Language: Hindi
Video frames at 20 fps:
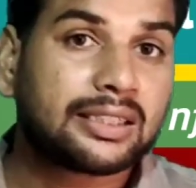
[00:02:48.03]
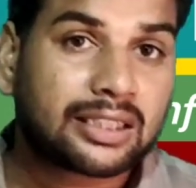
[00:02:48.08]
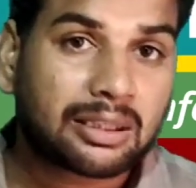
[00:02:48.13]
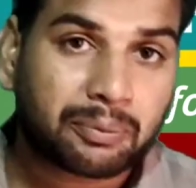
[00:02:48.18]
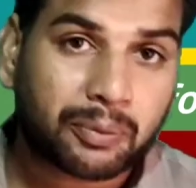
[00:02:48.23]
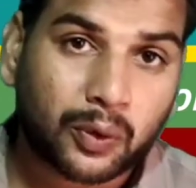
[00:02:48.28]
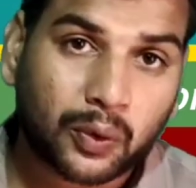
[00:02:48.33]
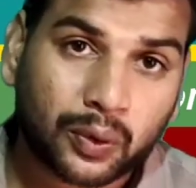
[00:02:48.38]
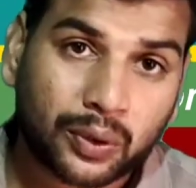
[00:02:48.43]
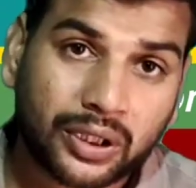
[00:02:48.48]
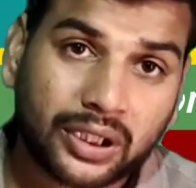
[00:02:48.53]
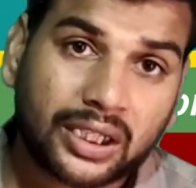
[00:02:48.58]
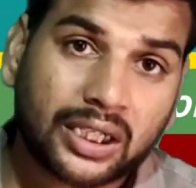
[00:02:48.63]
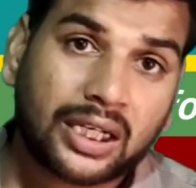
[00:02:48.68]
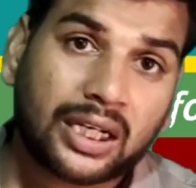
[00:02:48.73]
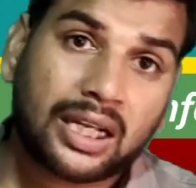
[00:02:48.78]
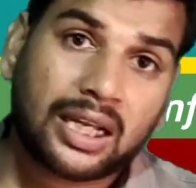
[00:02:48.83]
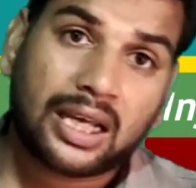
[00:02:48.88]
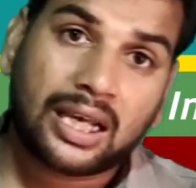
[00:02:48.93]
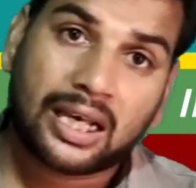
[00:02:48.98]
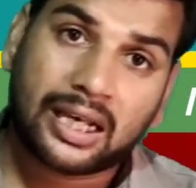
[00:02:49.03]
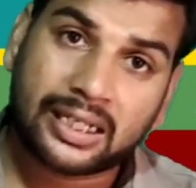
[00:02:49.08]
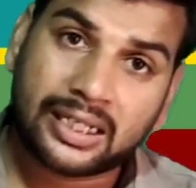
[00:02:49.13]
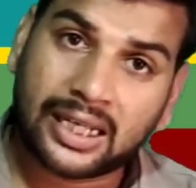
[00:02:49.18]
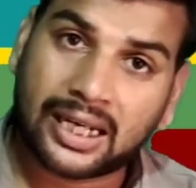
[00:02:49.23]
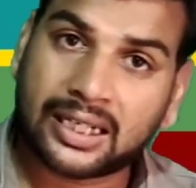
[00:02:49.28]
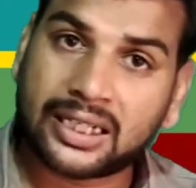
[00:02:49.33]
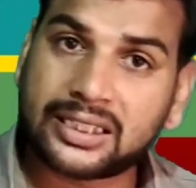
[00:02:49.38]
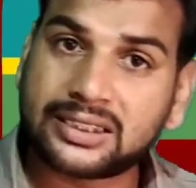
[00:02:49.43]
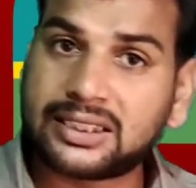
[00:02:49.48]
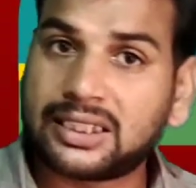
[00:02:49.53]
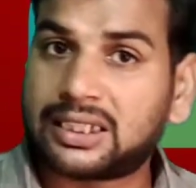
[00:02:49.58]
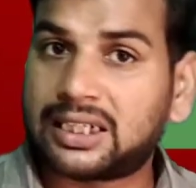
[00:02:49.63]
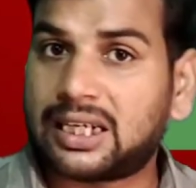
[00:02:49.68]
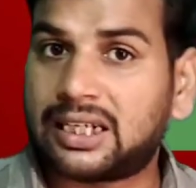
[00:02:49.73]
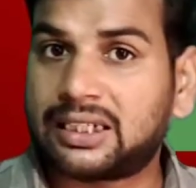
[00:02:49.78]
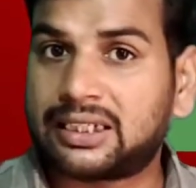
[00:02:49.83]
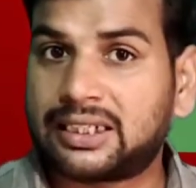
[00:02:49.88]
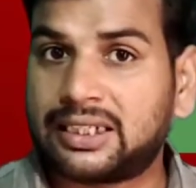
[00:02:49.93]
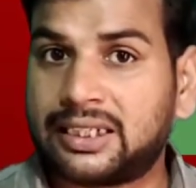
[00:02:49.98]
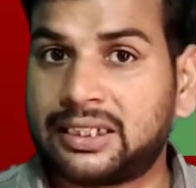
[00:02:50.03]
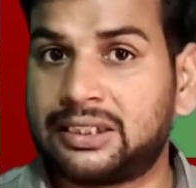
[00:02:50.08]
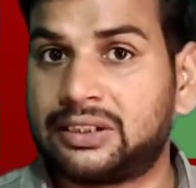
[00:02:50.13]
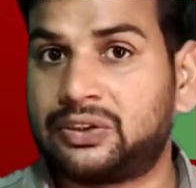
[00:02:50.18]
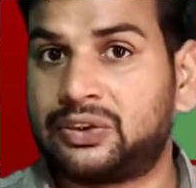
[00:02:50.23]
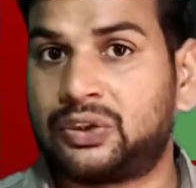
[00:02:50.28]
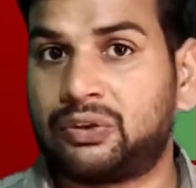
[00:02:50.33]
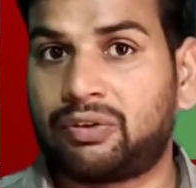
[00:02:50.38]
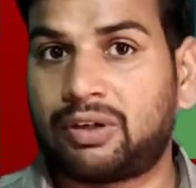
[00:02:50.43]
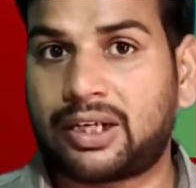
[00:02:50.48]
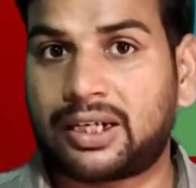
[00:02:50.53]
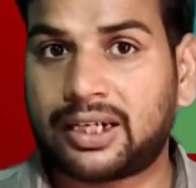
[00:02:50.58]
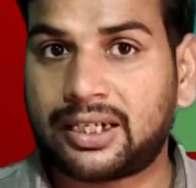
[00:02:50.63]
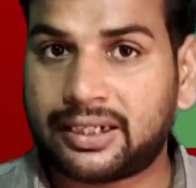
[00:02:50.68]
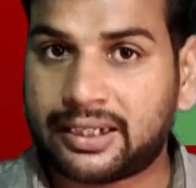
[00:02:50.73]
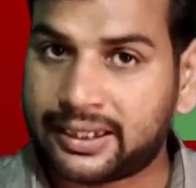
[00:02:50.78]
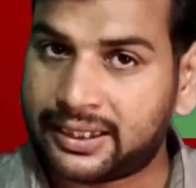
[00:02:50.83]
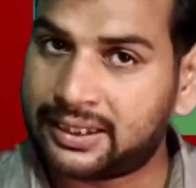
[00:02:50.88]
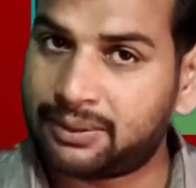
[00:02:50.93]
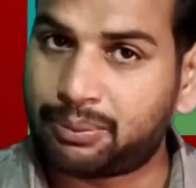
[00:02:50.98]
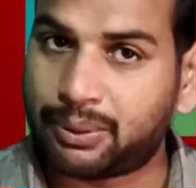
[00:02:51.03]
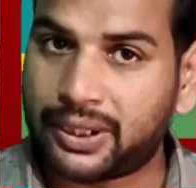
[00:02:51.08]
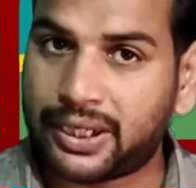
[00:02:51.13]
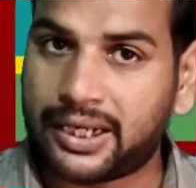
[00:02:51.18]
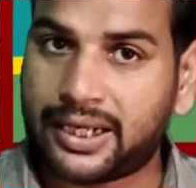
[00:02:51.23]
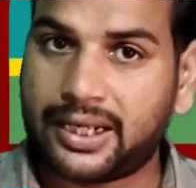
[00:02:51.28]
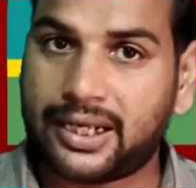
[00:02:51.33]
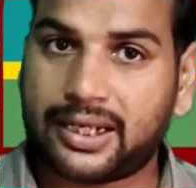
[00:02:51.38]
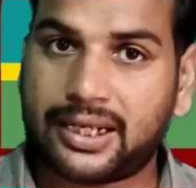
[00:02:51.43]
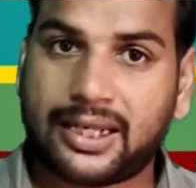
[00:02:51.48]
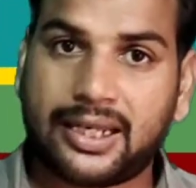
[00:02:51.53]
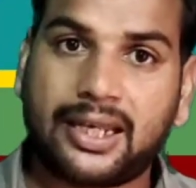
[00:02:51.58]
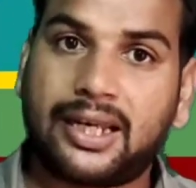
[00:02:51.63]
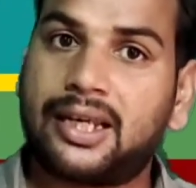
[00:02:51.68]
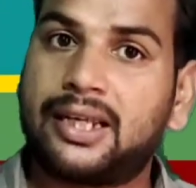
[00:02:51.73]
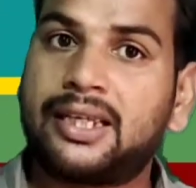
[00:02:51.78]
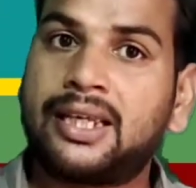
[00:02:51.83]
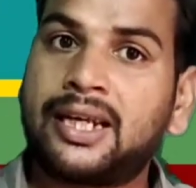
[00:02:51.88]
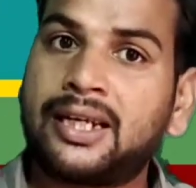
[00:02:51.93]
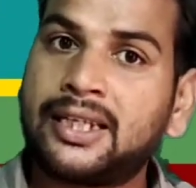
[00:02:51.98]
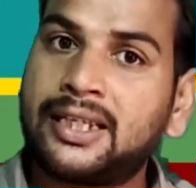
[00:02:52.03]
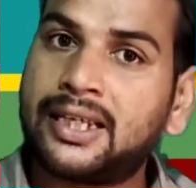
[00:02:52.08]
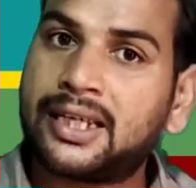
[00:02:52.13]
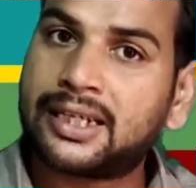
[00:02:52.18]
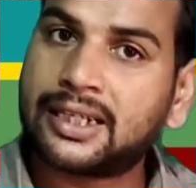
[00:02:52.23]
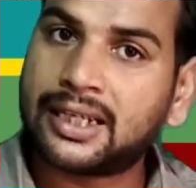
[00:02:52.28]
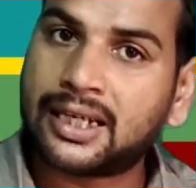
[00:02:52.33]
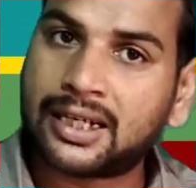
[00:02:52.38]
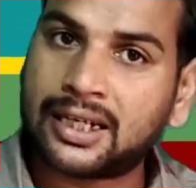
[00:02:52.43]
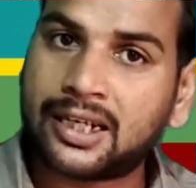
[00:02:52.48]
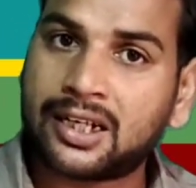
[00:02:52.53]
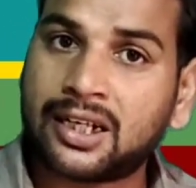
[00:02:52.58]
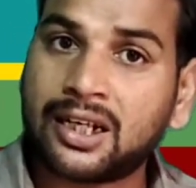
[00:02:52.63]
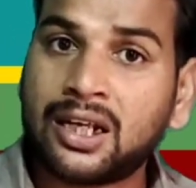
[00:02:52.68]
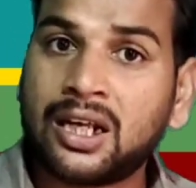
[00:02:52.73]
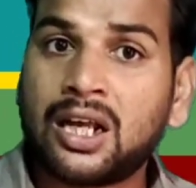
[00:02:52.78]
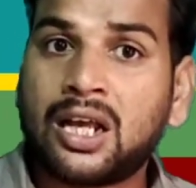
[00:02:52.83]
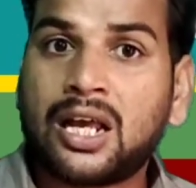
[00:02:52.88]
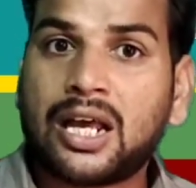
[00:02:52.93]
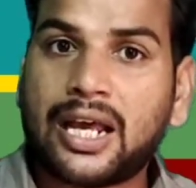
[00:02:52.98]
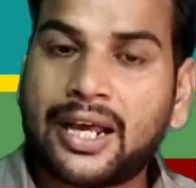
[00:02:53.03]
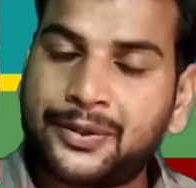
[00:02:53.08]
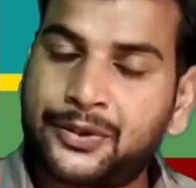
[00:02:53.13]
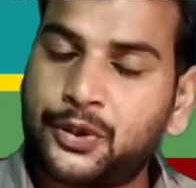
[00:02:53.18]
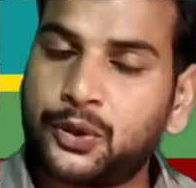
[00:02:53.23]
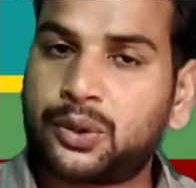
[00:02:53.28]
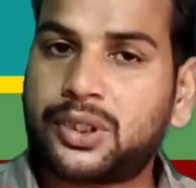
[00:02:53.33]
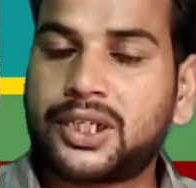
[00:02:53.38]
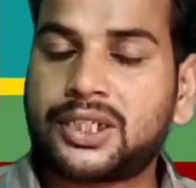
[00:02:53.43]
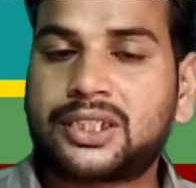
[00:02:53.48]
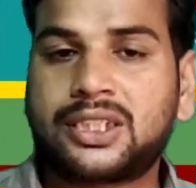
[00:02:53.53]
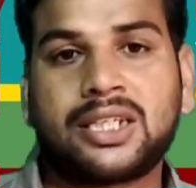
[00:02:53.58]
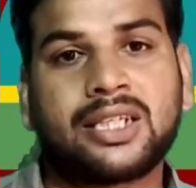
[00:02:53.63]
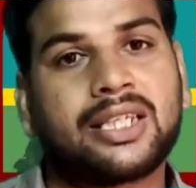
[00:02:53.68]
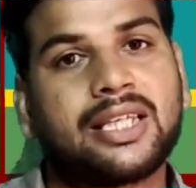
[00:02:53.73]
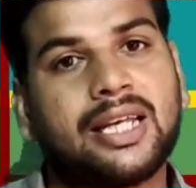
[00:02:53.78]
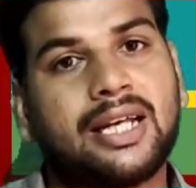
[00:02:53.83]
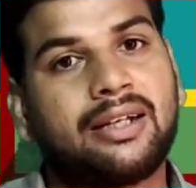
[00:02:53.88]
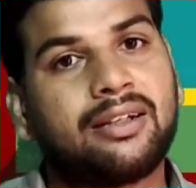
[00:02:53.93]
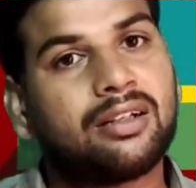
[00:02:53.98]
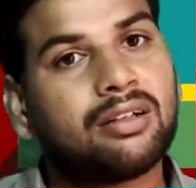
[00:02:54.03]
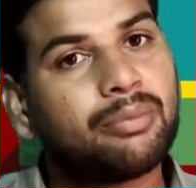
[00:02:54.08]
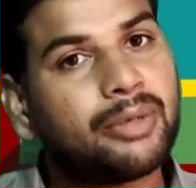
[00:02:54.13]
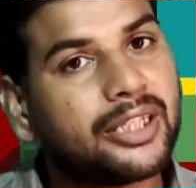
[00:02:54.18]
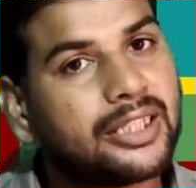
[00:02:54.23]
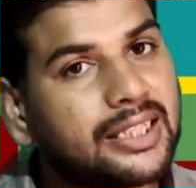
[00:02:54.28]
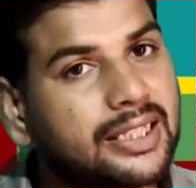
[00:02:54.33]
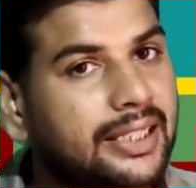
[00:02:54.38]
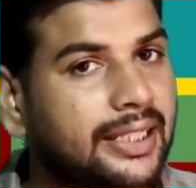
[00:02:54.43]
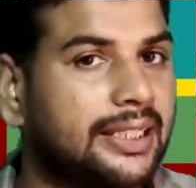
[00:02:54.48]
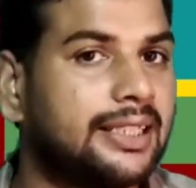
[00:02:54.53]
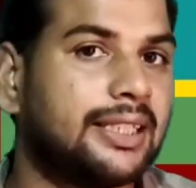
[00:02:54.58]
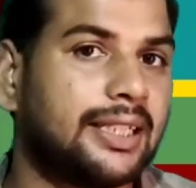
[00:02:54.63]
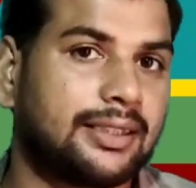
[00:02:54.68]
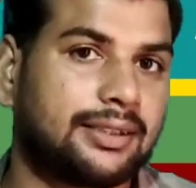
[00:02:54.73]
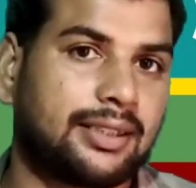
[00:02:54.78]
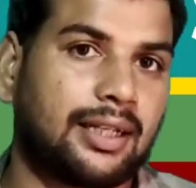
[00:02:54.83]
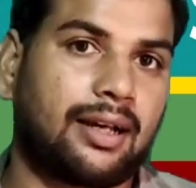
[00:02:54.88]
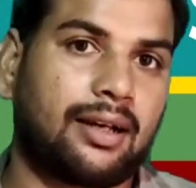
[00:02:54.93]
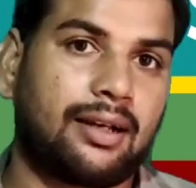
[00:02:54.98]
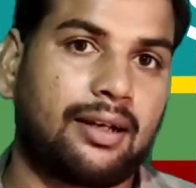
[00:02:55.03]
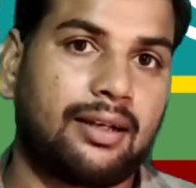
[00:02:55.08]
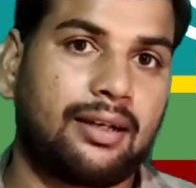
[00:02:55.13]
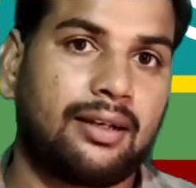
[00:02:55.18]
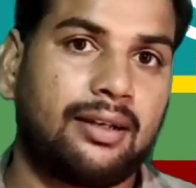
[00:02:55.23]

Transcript: ये बोर्ड हरियाणा सरकार के द्वारा नहीं बनाया गया यानी हरियाणा एजुकेशन के अंडर में ये नहीं आता